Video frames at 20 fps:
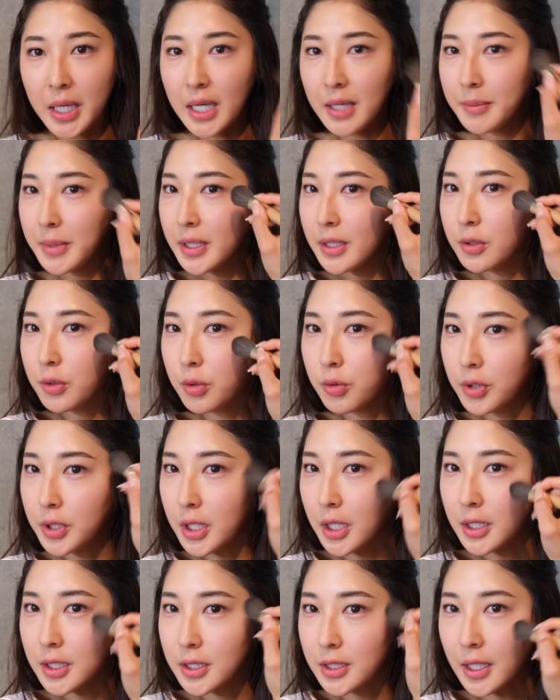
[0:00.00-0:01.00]
までここ
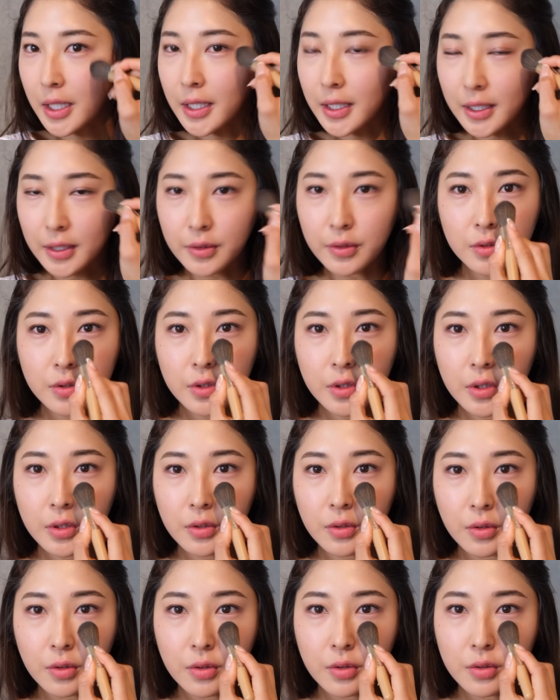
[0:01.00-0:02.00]
に入れてたんやけどそれを
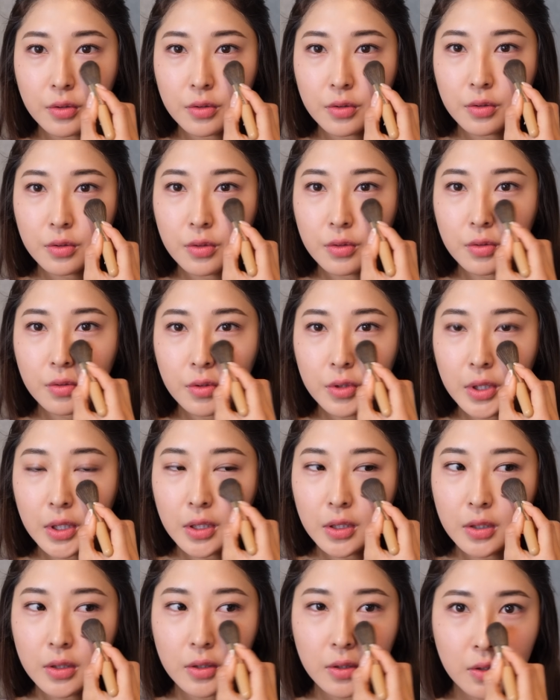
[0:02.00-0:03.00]
ここに
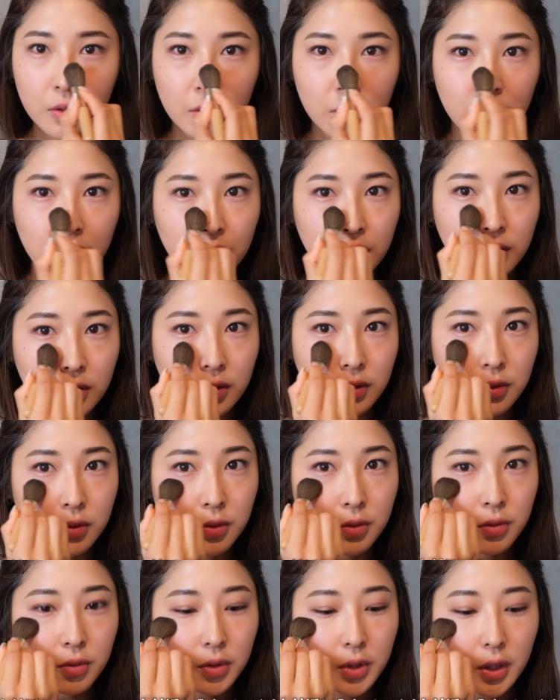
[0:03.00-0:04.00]

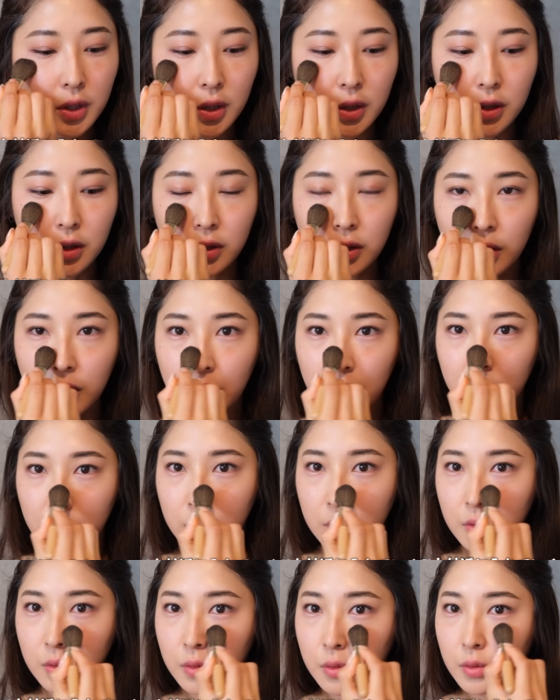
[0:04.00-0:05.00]
ここに入れねんで
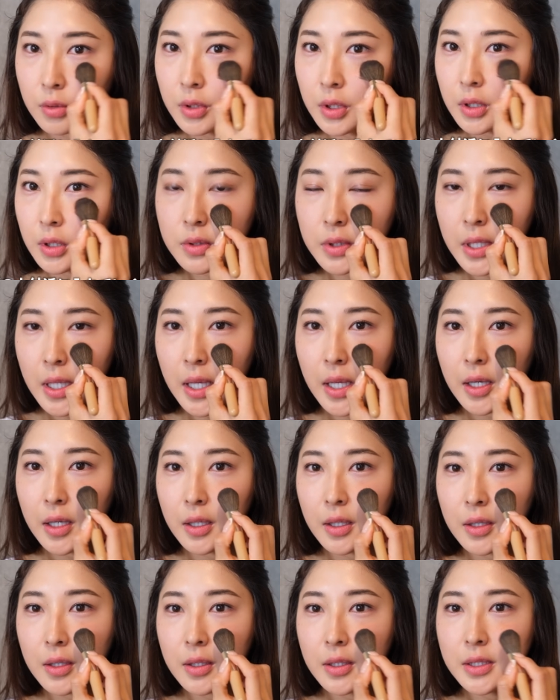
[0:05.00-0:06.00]
ここにで
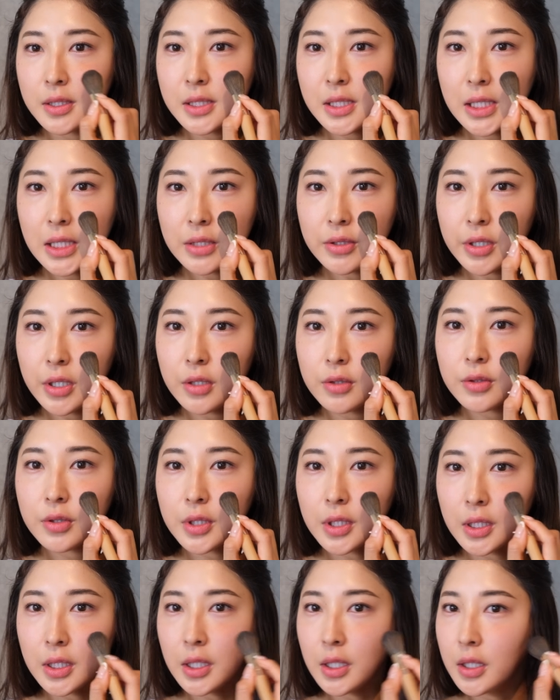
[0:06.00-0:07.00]
チーク入れる
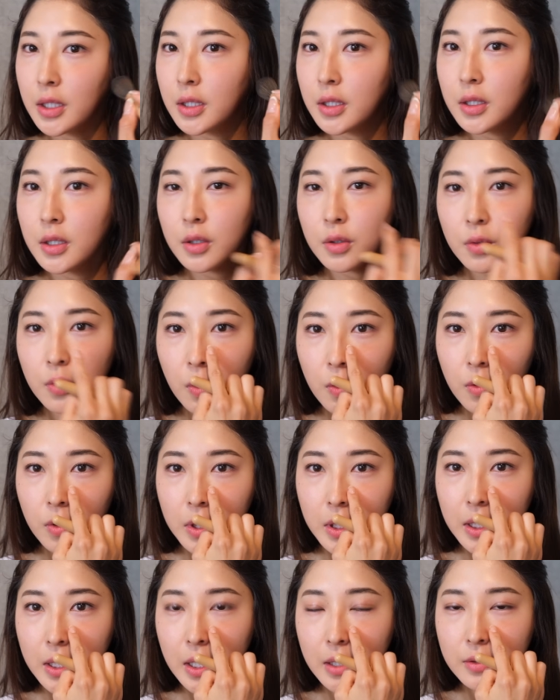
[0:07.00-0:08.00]
時にこ
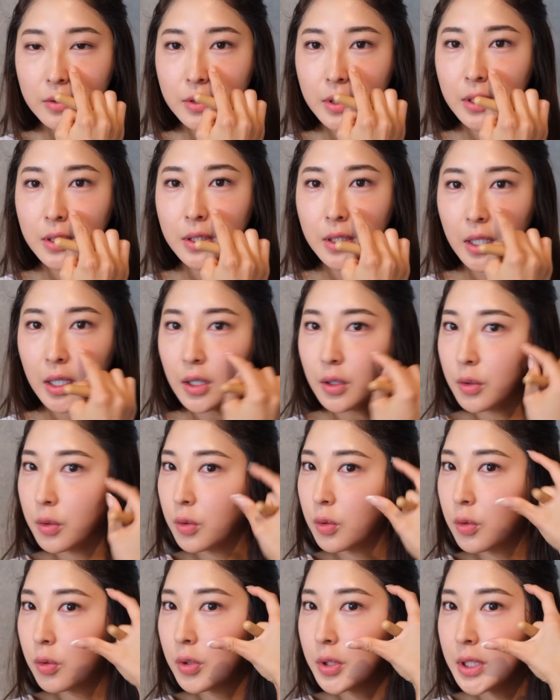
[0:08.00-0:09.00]
こに入れるんやったら
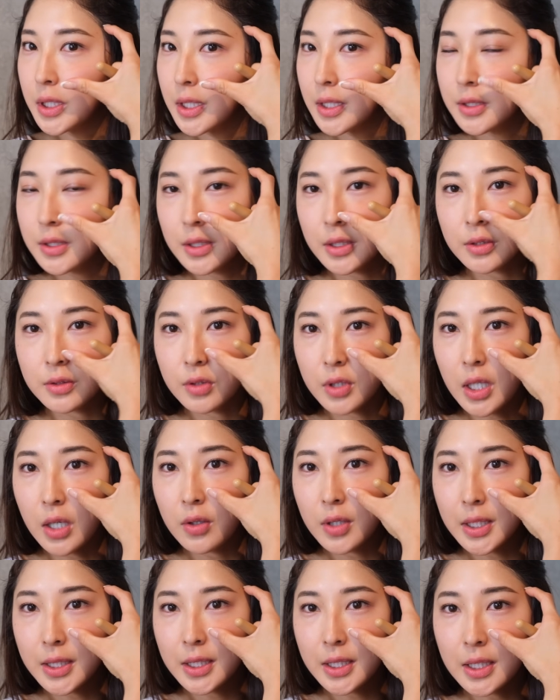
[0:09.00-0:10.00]
ここに入れすぎると
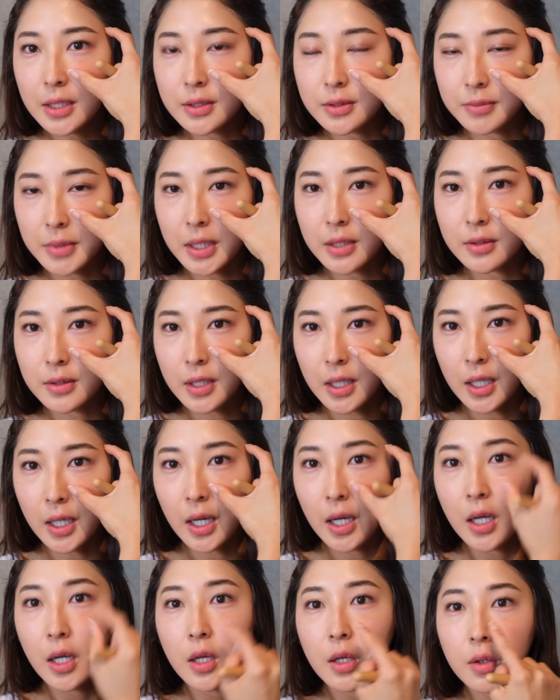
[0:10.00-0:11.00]
顔がでかく見えるか
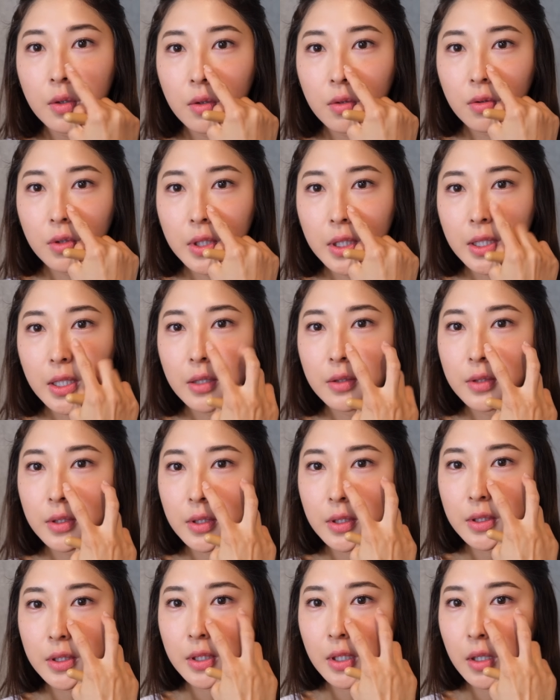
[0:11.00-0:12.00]
らここに入れるん
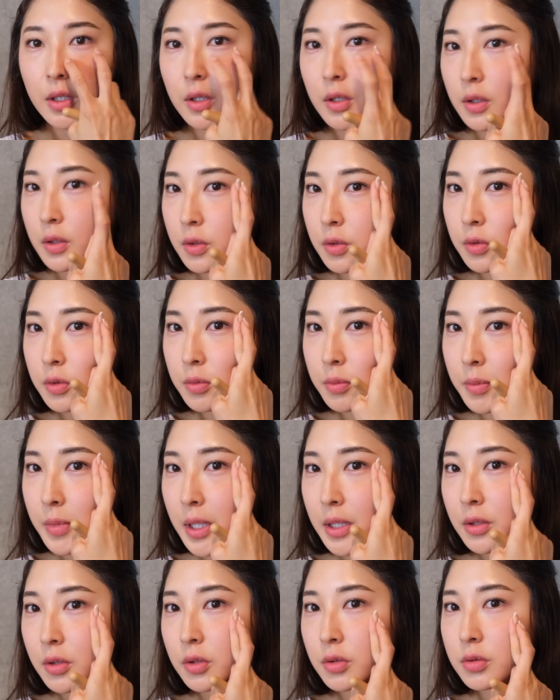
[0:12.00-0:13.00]
やったらこの
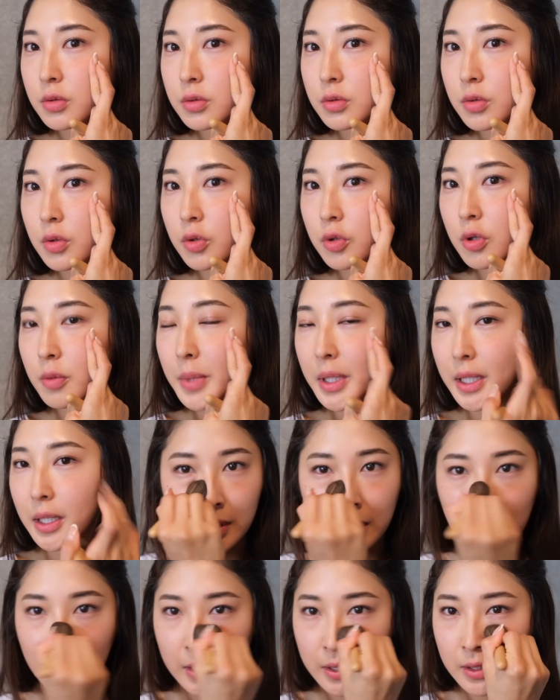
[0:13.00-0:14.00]
目のここまで
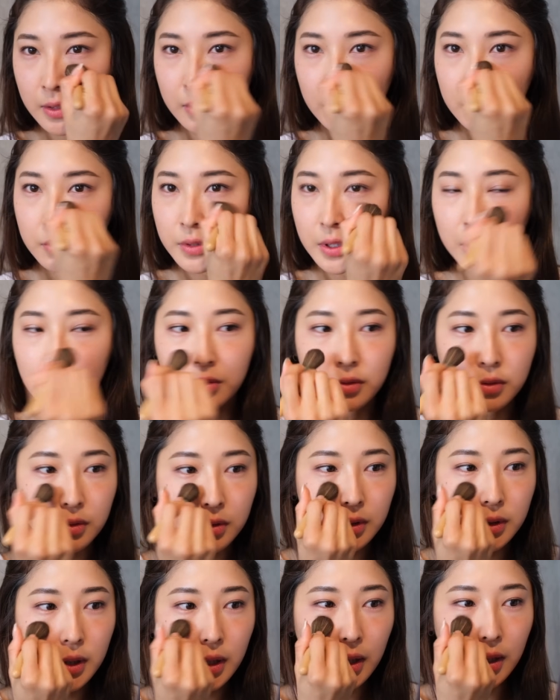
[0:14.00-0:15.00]
で鼻の上取っ
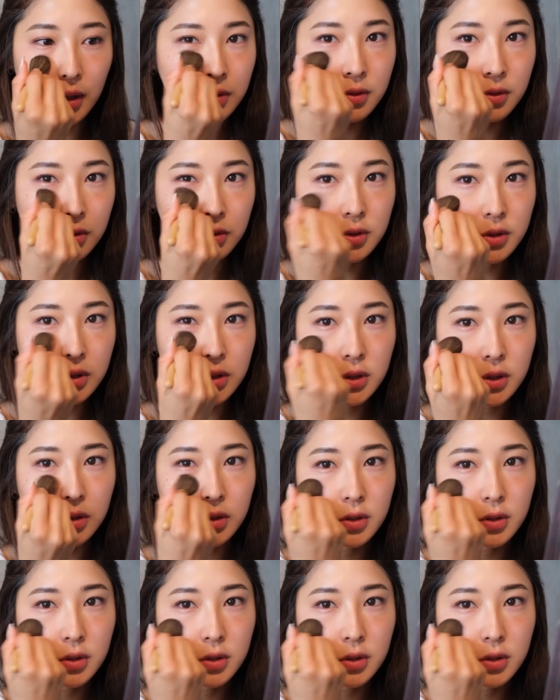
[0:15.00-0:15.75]
てこっち